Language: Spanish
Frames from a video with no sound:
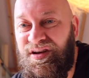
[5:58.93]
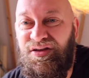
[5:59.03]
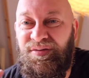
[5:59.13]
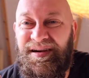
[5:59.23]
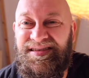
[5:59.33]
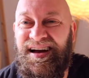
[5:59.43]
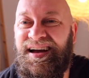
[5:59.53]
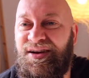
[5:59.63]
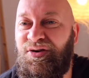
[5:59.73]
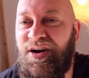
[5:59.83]
un
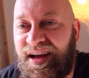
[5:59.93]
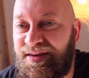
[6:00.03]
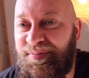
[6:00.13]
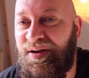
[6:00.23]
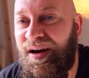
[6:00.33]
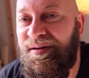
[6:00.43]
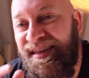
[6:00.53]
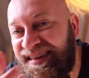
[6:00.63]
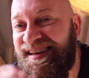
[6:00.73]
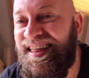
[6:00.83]
hidromasaje o lo que es, pero la
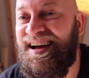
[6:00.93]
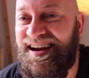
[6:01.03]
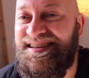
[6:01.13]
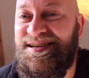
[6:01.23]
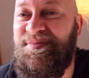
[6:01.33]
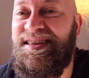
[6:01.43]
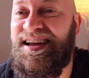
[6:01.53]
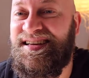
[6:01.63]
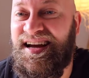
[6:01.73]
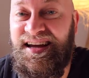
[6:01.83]
verdad es que dan ganas de
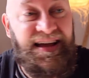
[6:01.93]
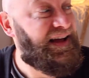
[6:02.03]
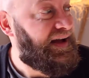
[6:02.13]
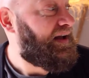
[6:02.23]
meterse ahí.